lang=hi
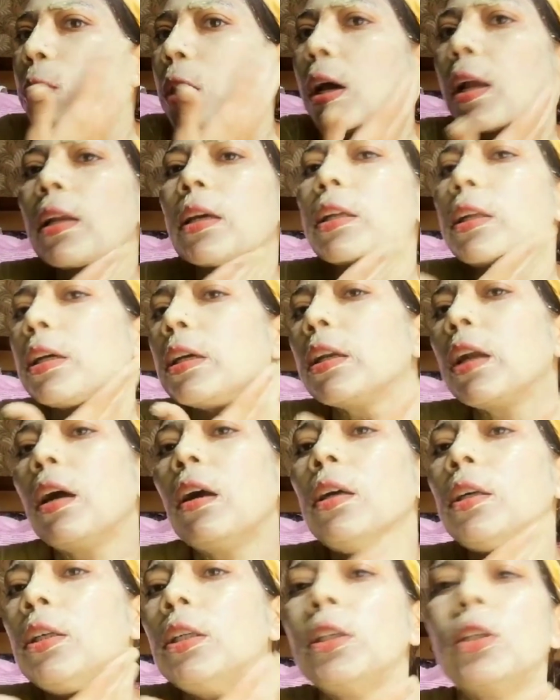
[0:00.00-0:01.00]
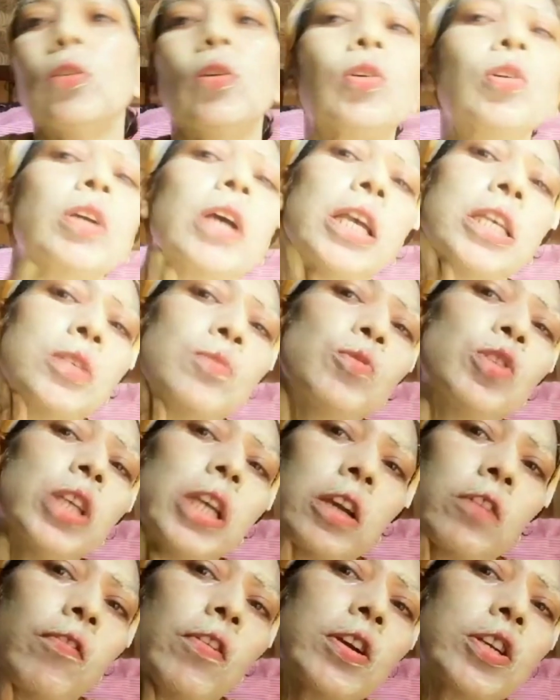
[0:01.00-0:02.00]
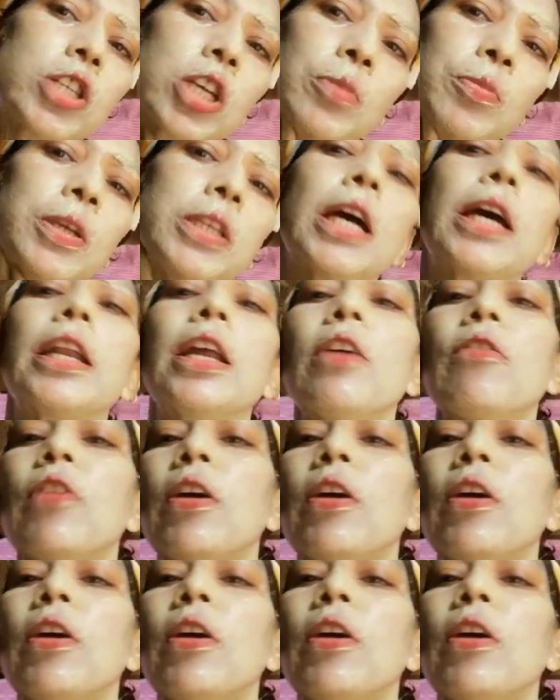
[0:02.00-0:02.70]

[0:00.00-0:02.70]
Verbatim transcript: डाल के देखना और गाइज मुझे एक फंक्शन में जाना है